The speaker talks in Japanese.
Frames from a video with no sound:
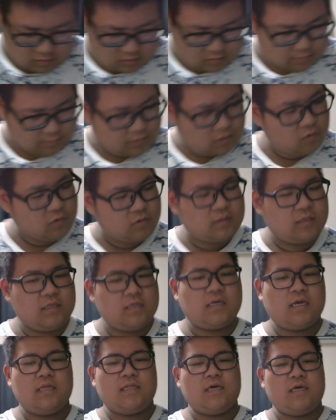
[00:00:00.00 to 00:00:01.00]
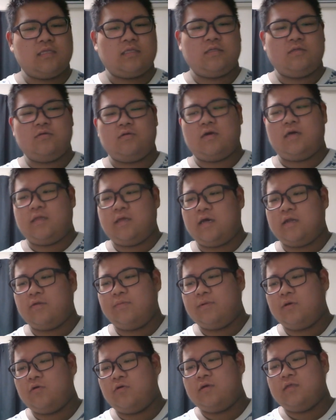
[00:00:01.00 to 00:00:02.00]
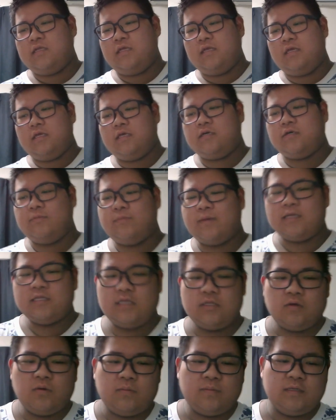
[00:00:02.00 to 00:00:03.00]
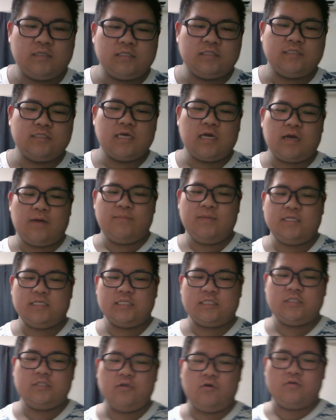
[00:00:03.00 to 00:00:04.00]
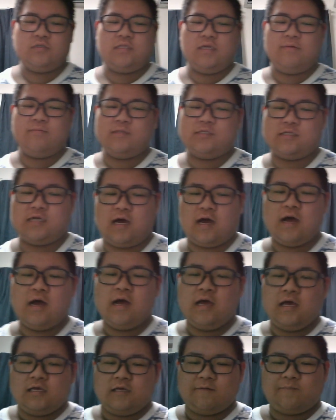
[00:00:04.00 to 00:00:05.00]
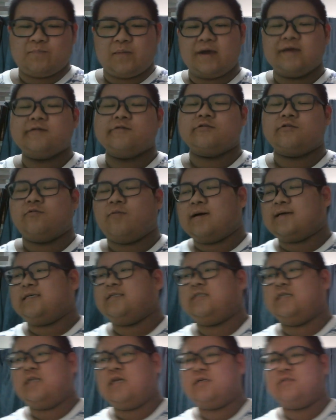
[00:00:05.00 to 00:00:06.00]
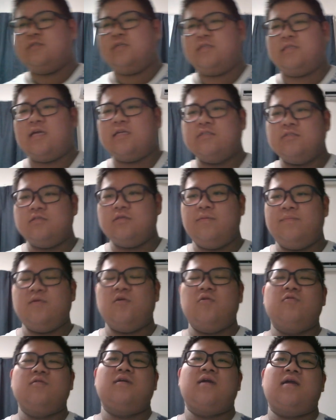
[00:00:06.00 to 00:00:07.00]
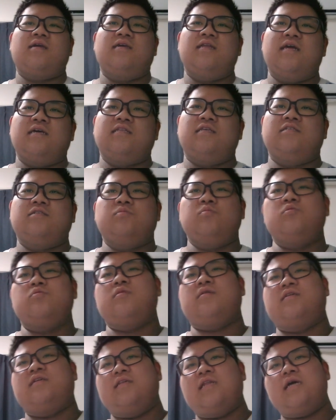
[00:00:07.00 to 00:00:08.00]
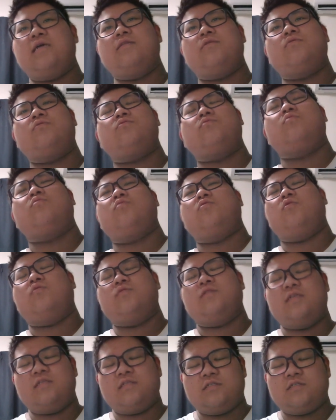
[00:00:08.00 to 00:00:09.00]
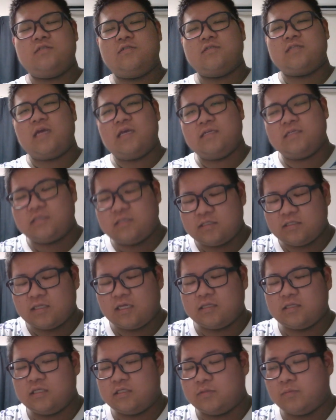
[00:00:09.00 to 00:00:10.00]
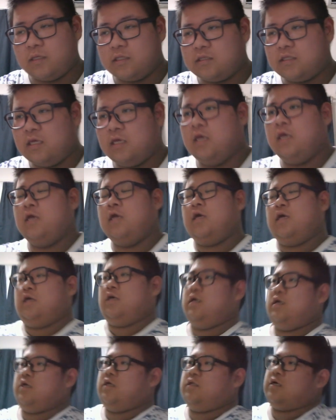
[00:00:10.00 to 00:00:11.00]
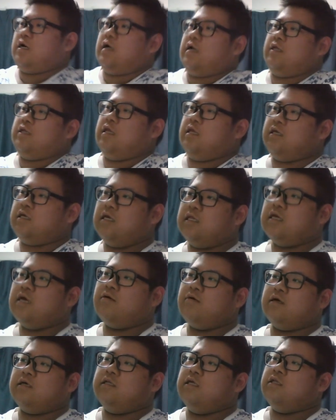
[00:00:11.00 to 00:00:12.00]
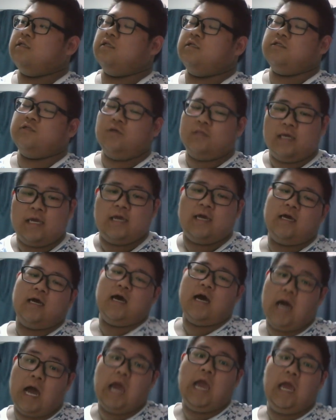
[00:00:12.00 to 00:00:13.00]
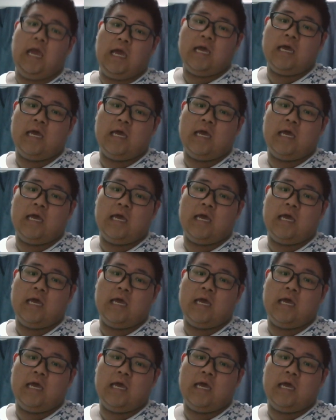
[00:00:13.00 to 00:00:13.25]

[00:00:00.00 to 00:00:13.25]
病院に行けないっていうかね、あの、病院に行くまでの道になんかめちゃ強い生物がいっぱいいるってわけじゃなくて、単純に病院が嫌いで自分は嫌いなことを拒絶する体質になってしまって、えー、だからね、行けないわけなんですよね。はい。